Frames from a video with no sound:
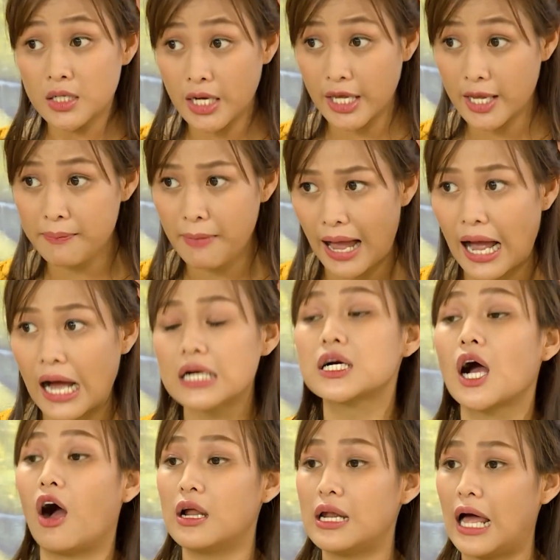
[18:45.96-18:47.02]
khi mà
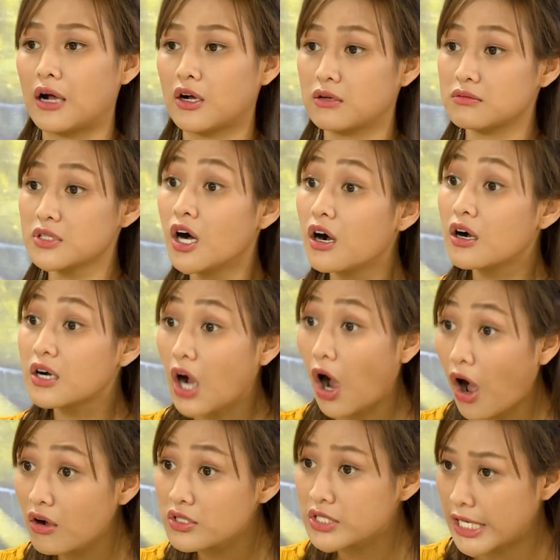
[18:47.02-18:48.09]
gọi là được
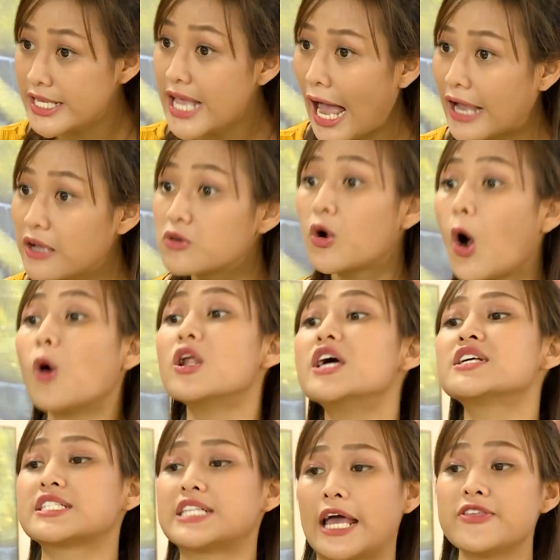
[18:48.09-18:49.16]
con chỉ dạy, cô
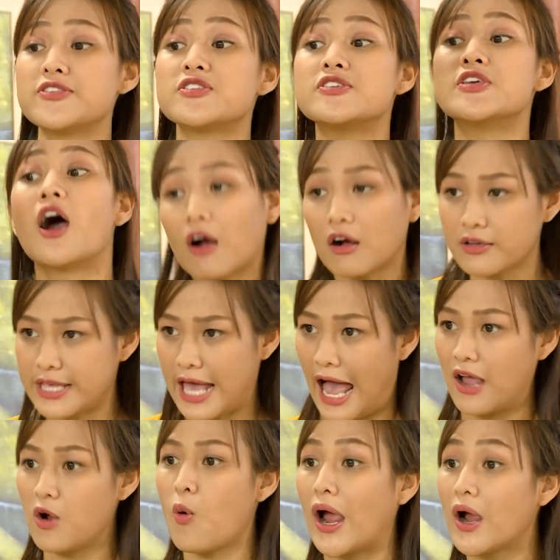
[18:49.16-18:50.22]
Liên sẽ giật
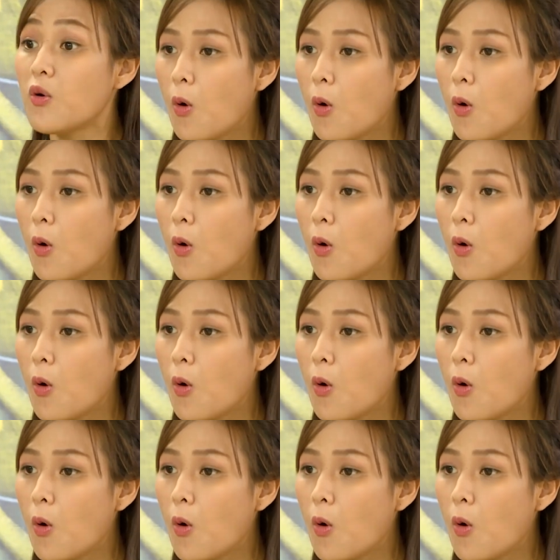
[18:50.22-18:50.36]
giải quán